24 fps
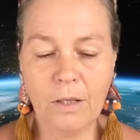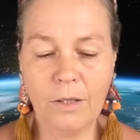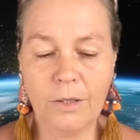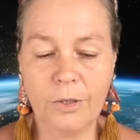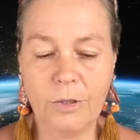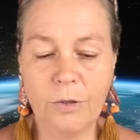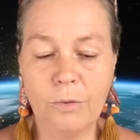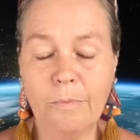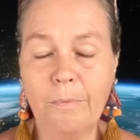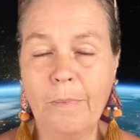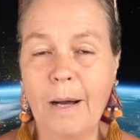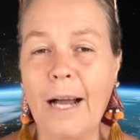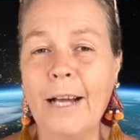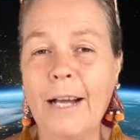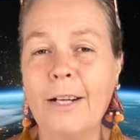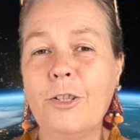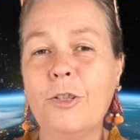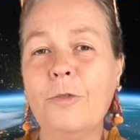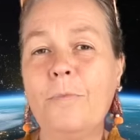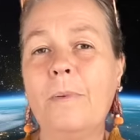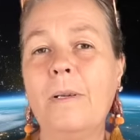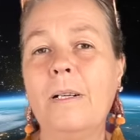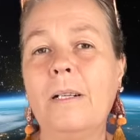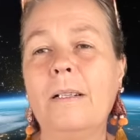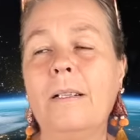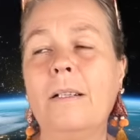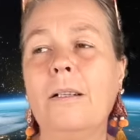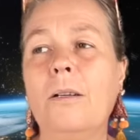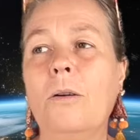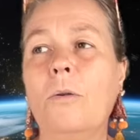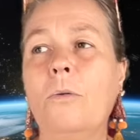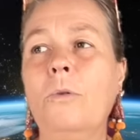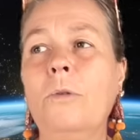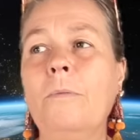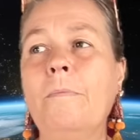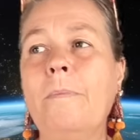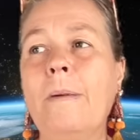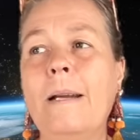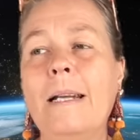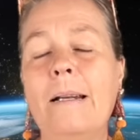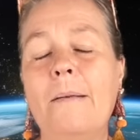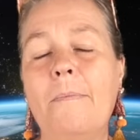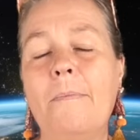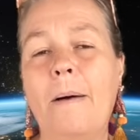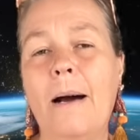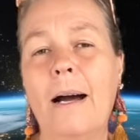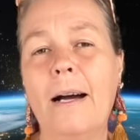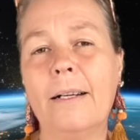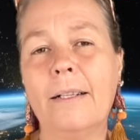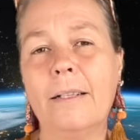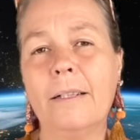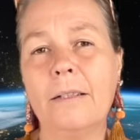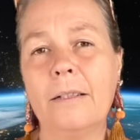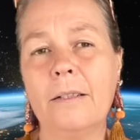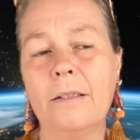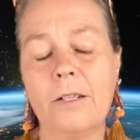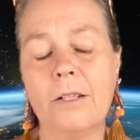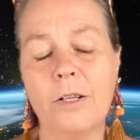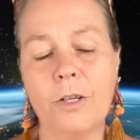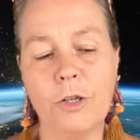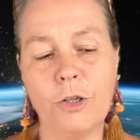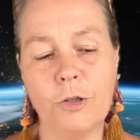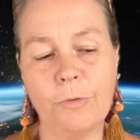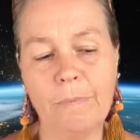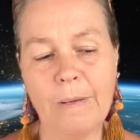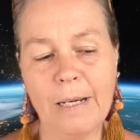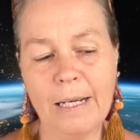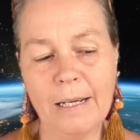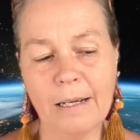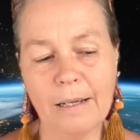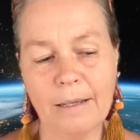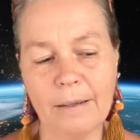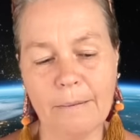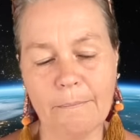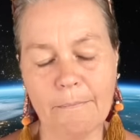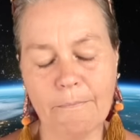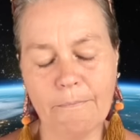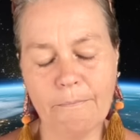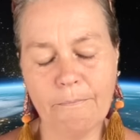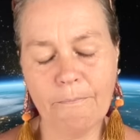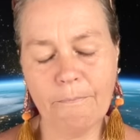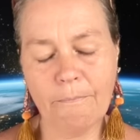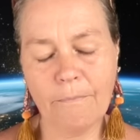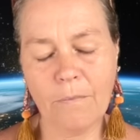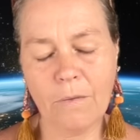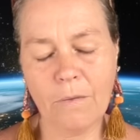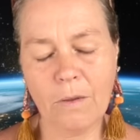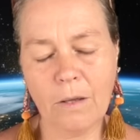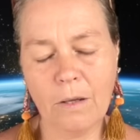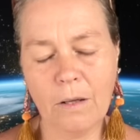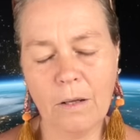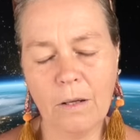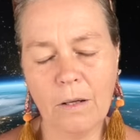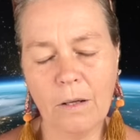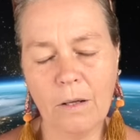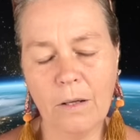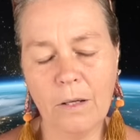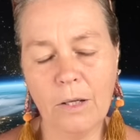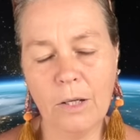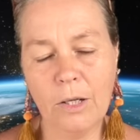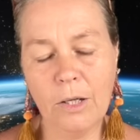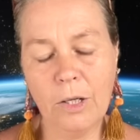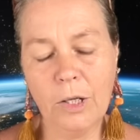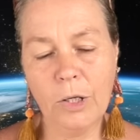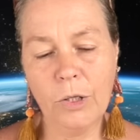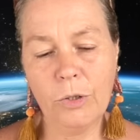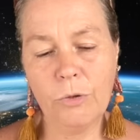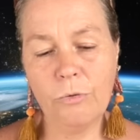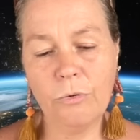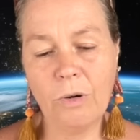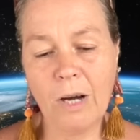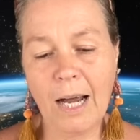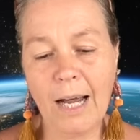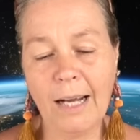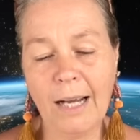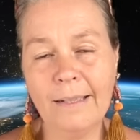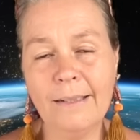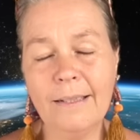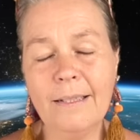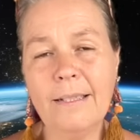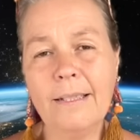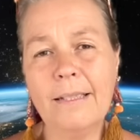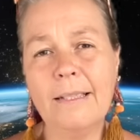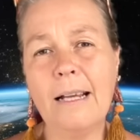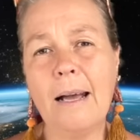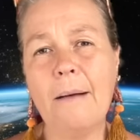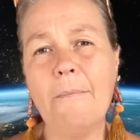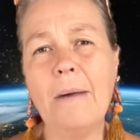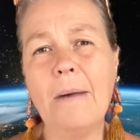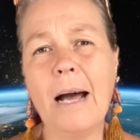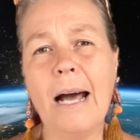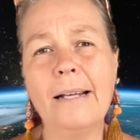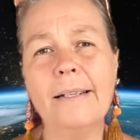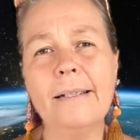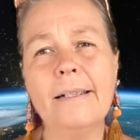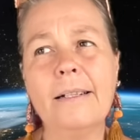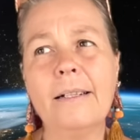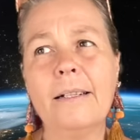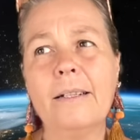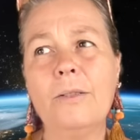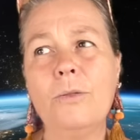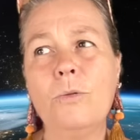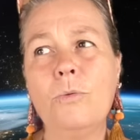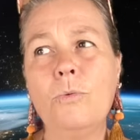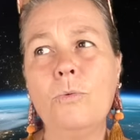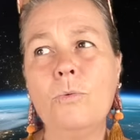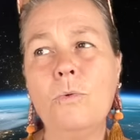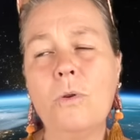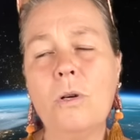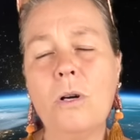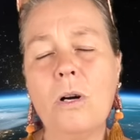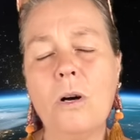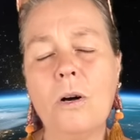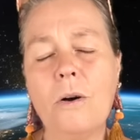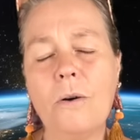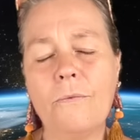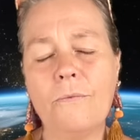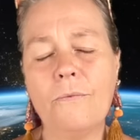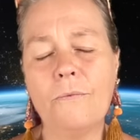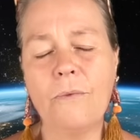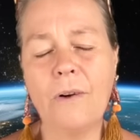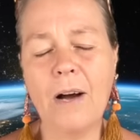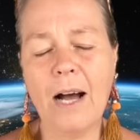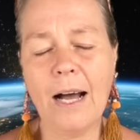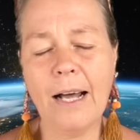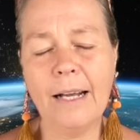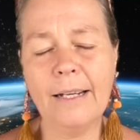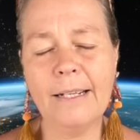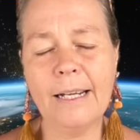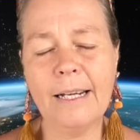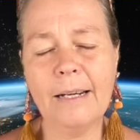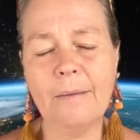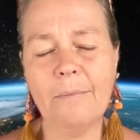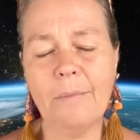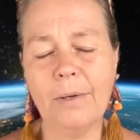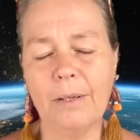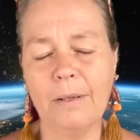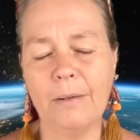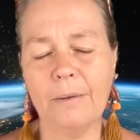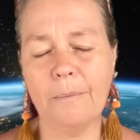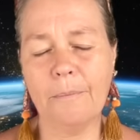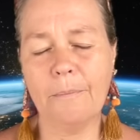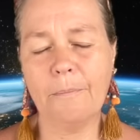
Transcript: zum Beispiel unmittelbaren Spiegel. Du kannst am anderen nur wahrnehmen,